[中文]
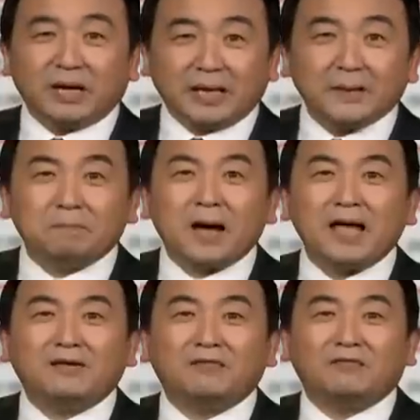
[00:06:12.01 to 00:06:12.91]
没
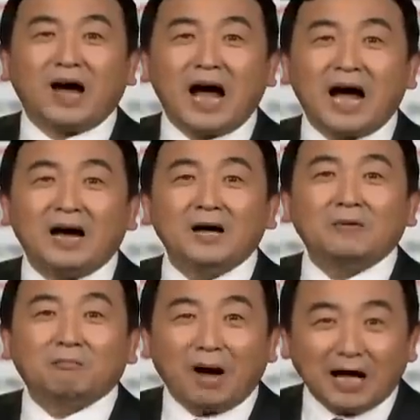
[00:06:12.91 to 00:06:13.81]
办法
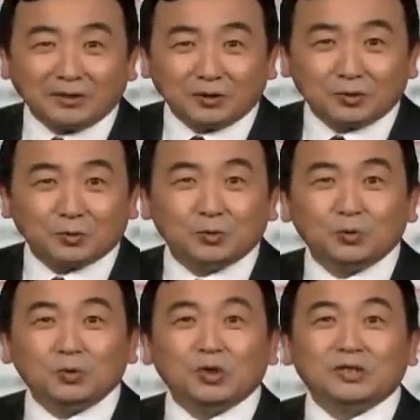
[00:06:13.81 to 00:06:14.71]
满
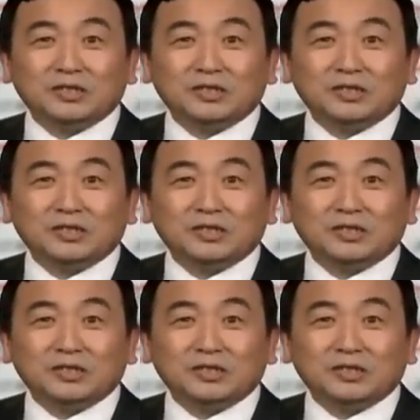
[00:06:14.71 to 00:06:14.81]
足